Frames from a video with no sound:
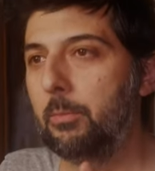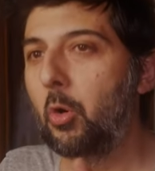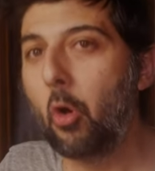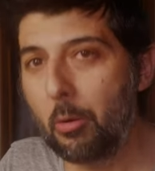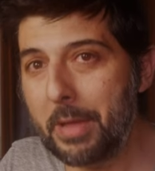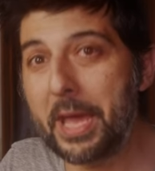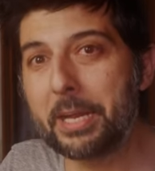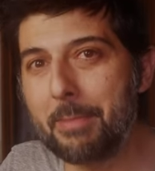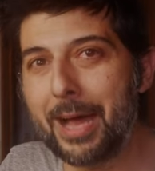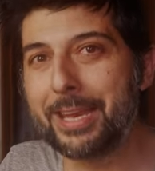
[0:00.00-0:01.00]
Come
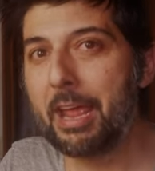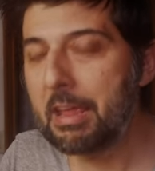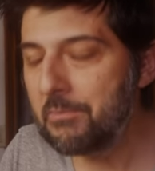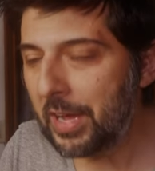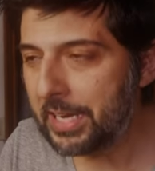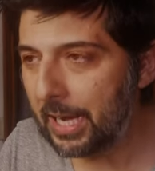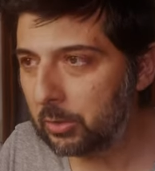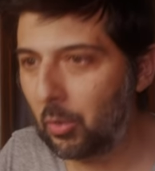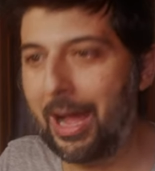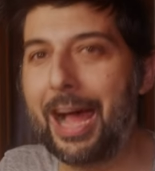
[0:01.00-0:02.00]
rimane
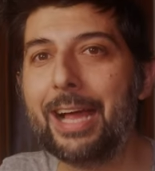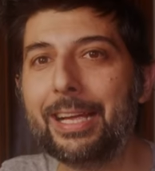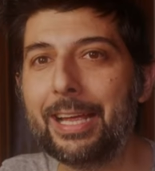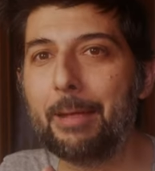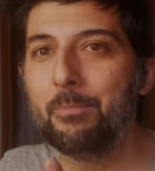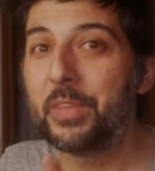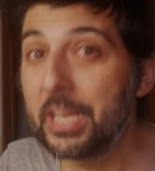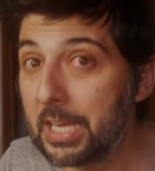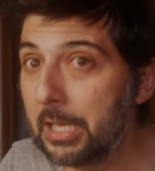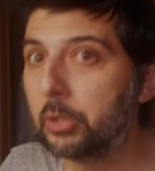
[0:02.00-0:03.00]
invariato anche
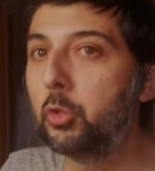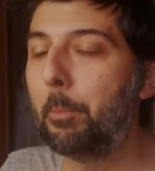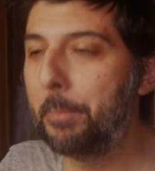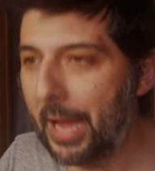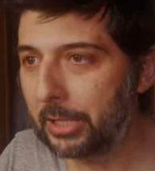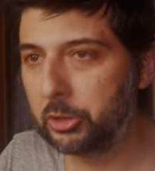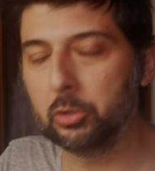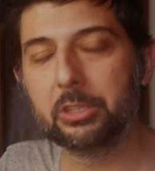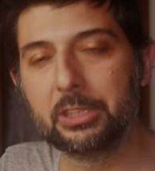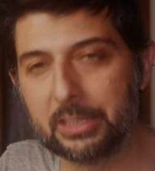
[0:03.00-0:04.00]
il
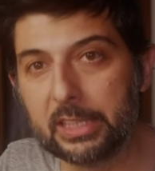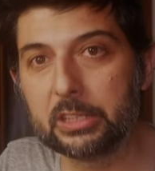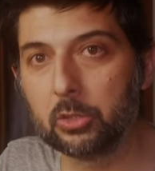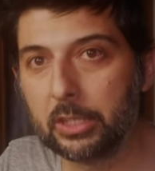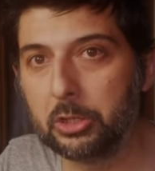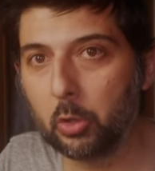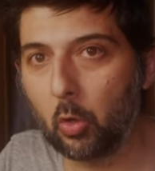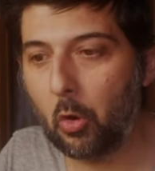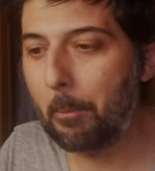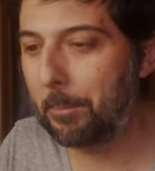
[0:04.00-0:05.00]
doppiaggio stesso del
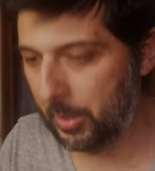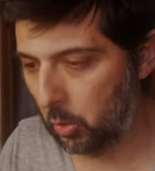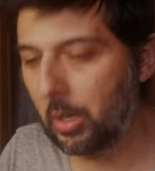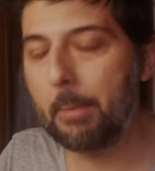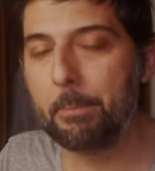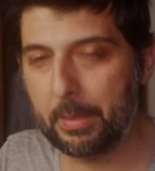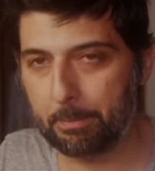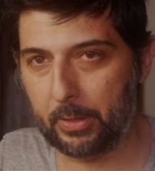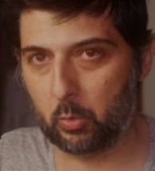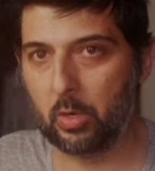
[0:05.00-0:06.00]
gioco parola per
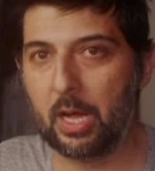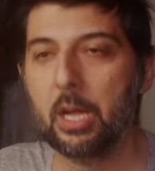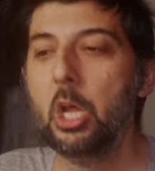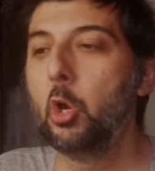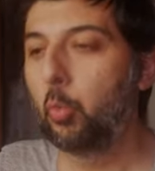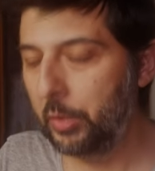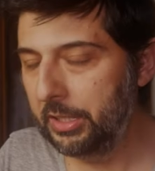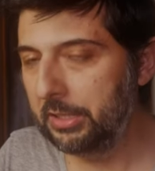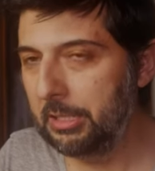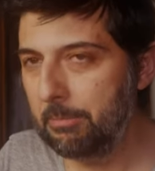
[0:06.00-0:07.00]
parola.
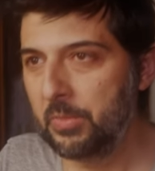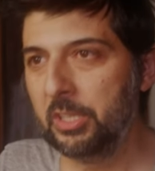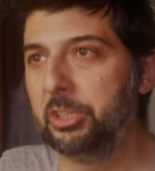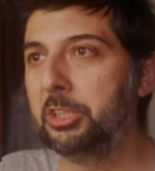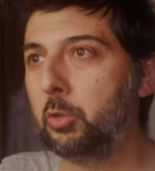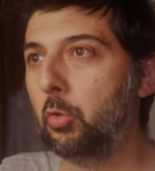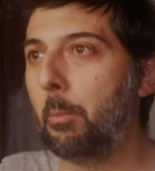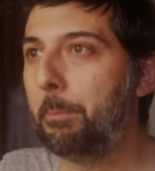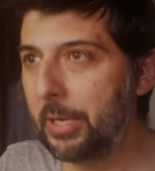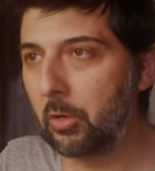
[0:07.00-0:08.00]
Quindi ci sono
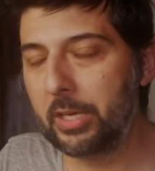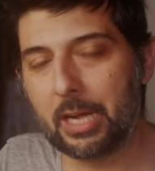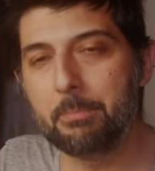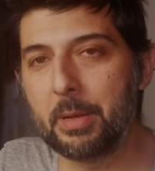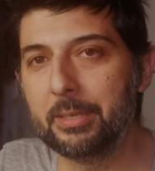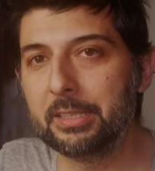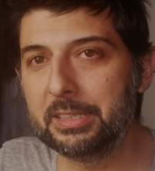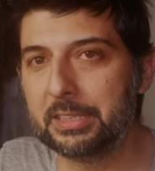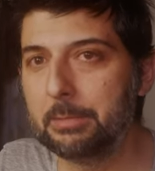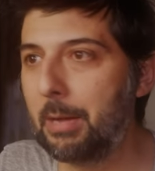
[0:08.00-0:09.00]
piccoli
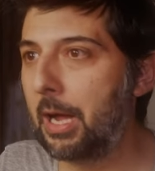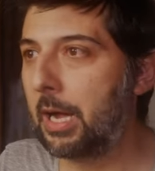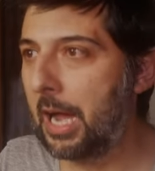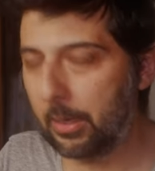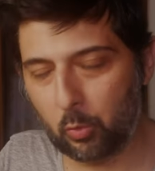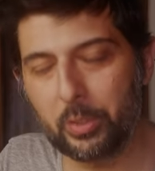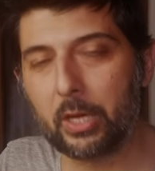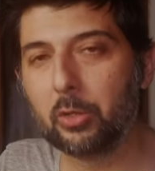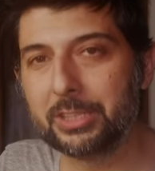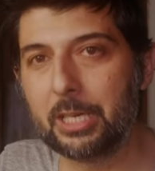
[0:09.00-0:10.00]
cambiamenti sì, ma alcune
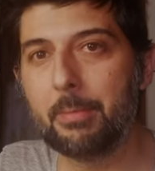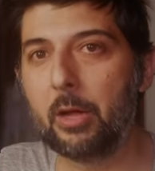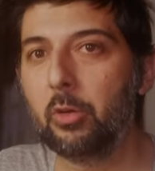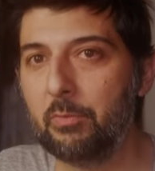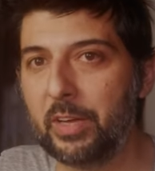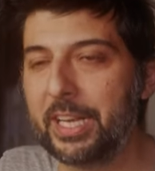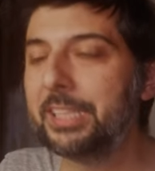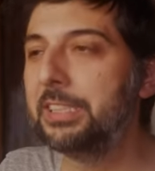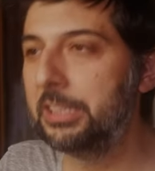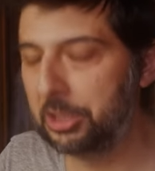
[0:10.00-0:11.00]
cose rimangono
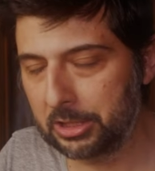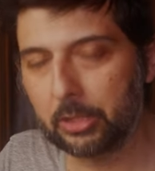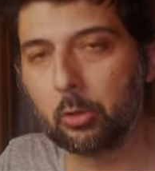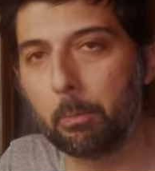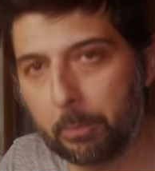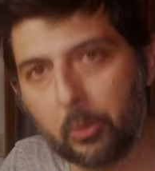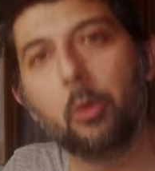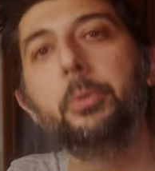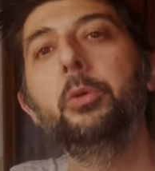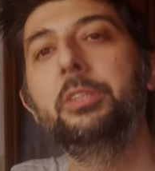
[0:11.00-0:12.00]
invariate e si è scelto
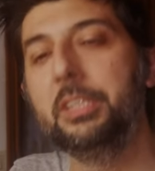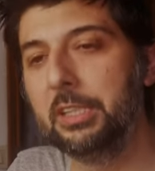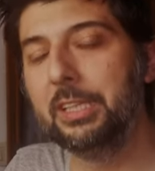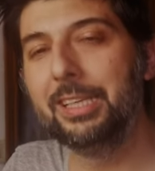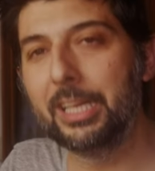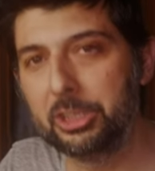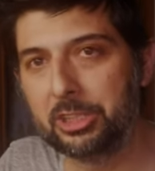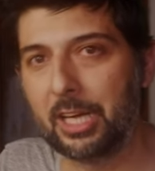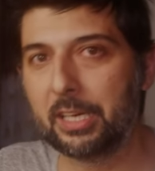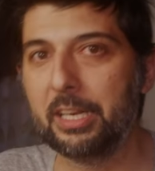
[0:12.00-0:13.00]
proprio di
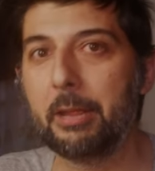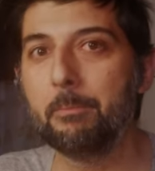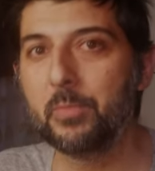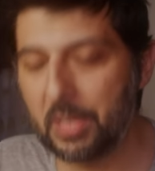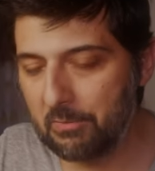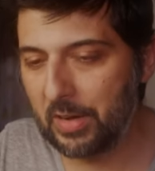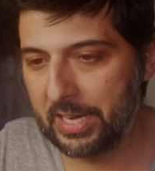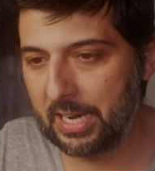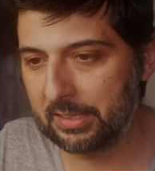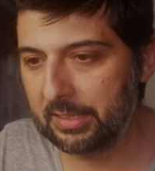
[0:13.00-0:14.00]
lasciarle
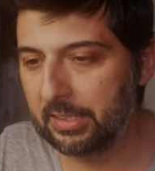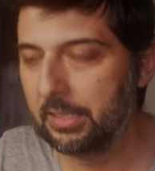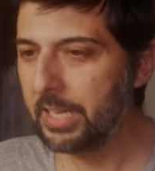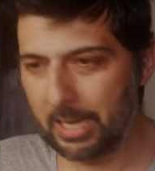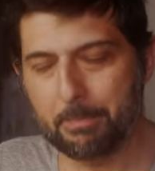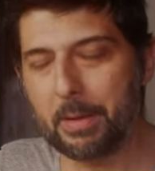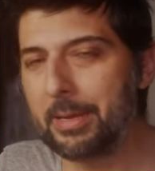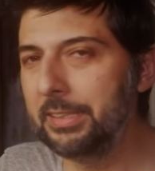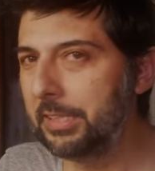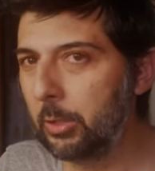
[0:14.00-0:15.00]
invariate. I
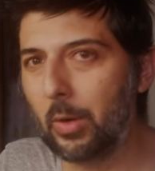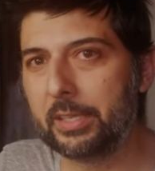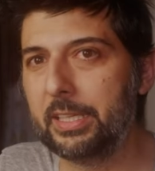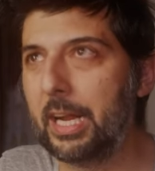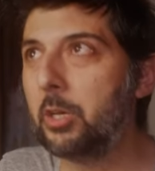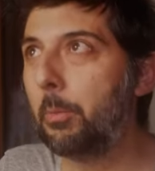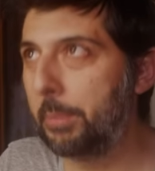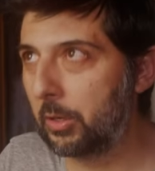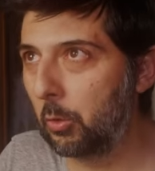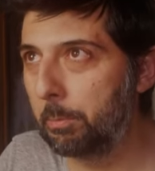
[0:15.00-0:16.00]
cambiamenti riguarderanno
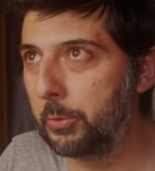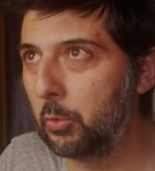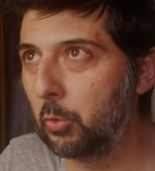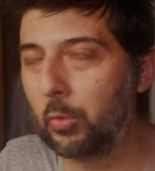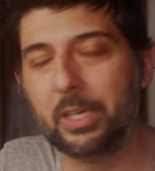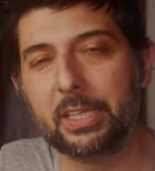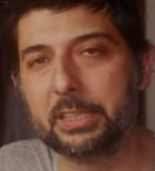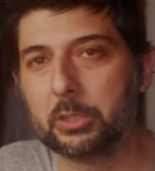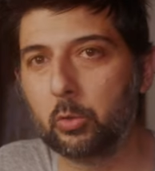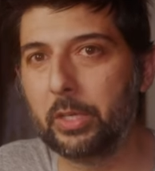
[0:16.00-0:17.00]
per lo più quelli
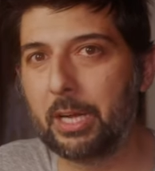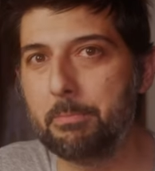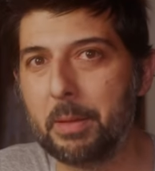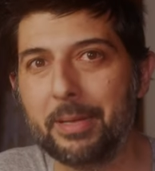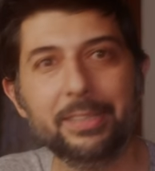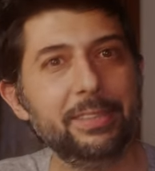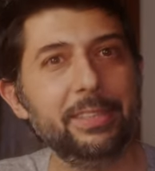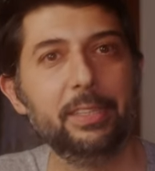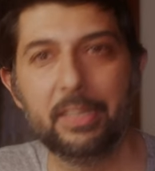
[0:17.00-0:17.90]
che sono i cambiamenti